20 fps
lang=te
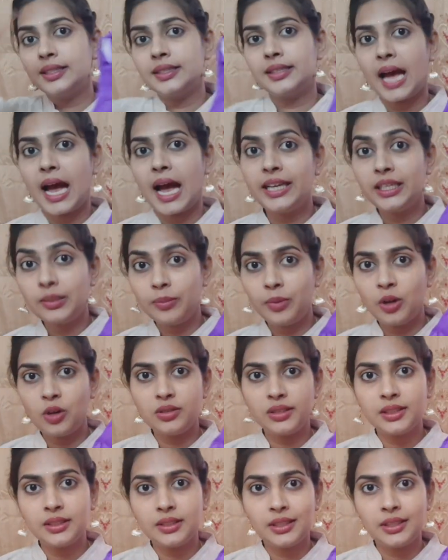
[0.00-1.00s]
శారీ
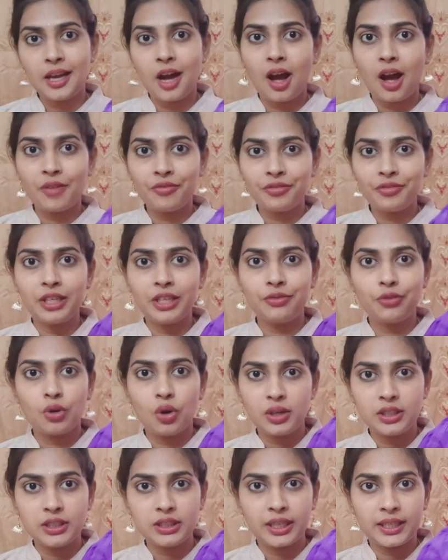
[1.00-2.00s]
బ్లౌజెస్ని హాఫ్కి
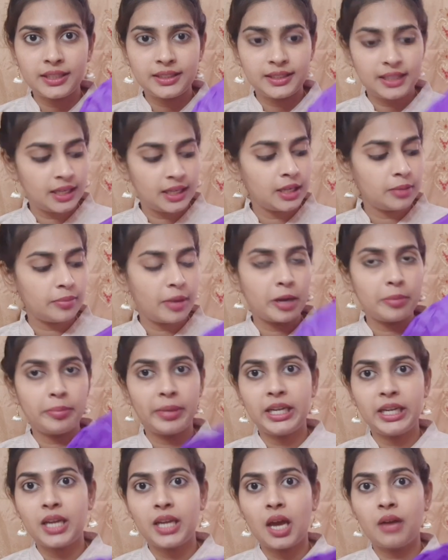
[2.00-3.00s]
ఫోల్డ్ చేసి మనం
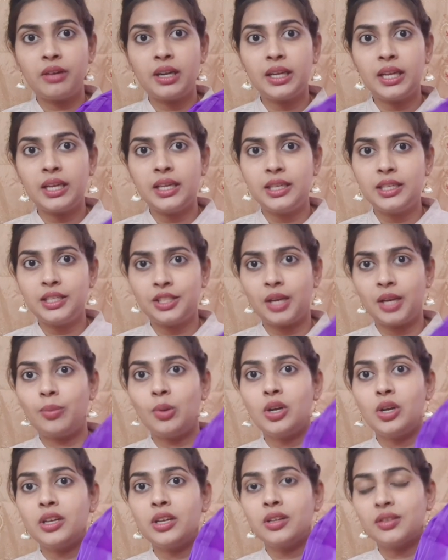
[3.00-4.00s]
పెట్టామంటే ఈ
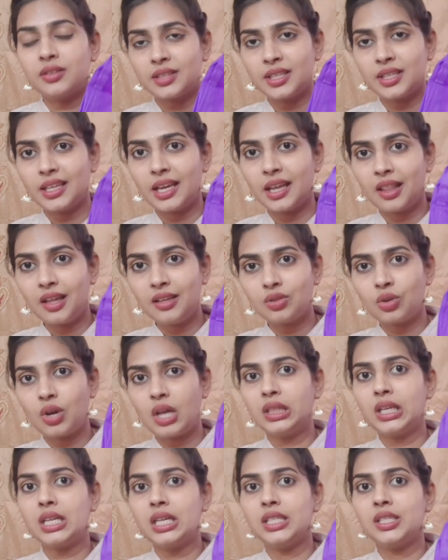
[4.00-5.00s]
షేప్లోనే వస్తుంది కదా సో
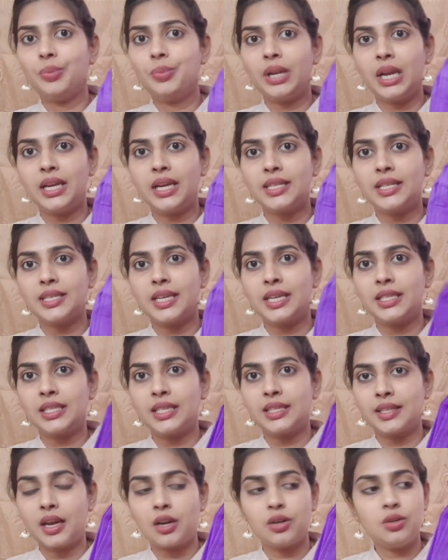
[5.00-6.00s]
అందుకని చెప్పి ఇలా డిజైన్
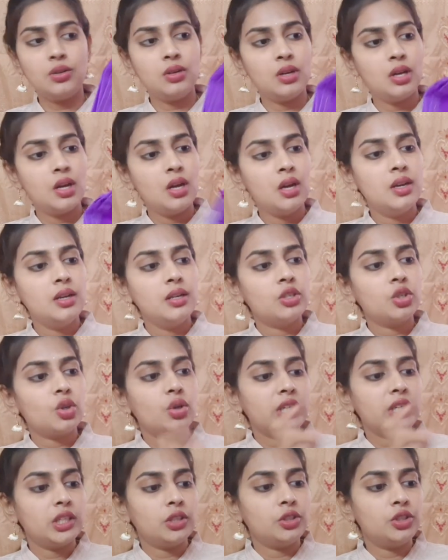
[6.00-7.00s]
చేశారు సో
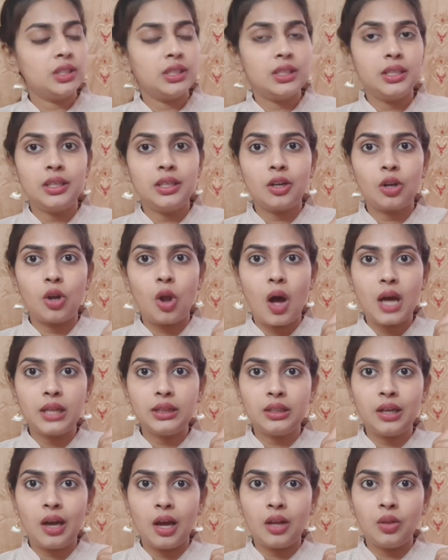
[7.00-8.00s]
ఇది వచ్చి
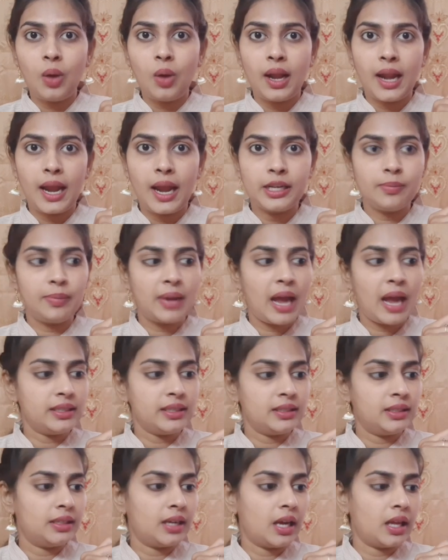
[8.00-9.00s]
క్లాత్ కాదు అలా అని
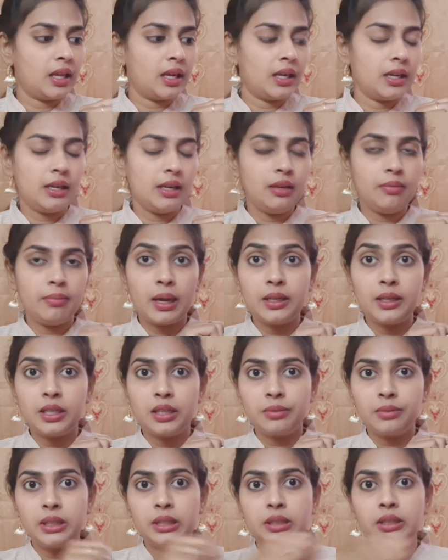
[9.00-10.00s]
ప్లాస్టిక్ కాదండి
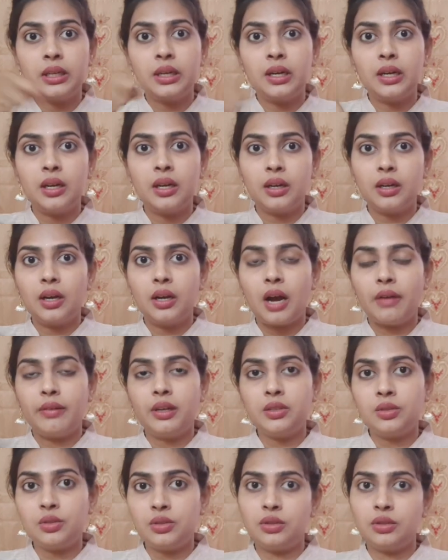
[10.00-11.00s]
మనకి ఈ మధ్య
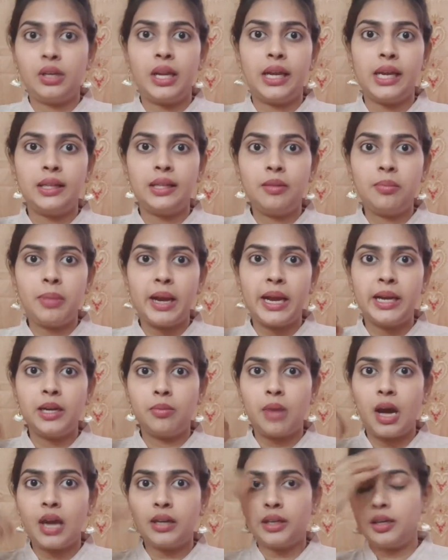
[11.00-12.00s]
కవర్స్ వస్తున్నాయి కదా బయట
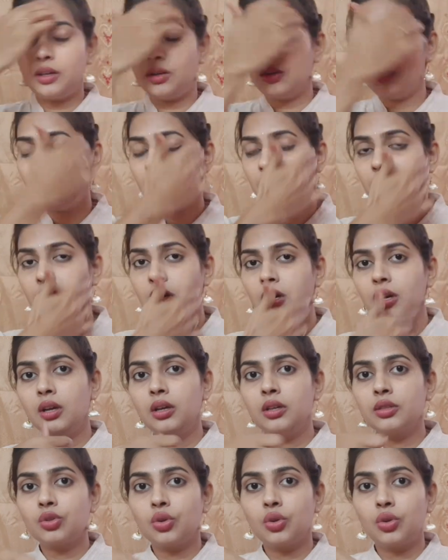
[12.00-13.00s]
మార్కెట్లో
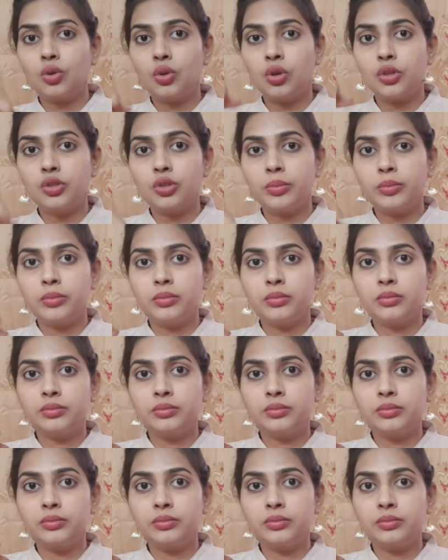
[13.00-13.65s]
సో కొంచెం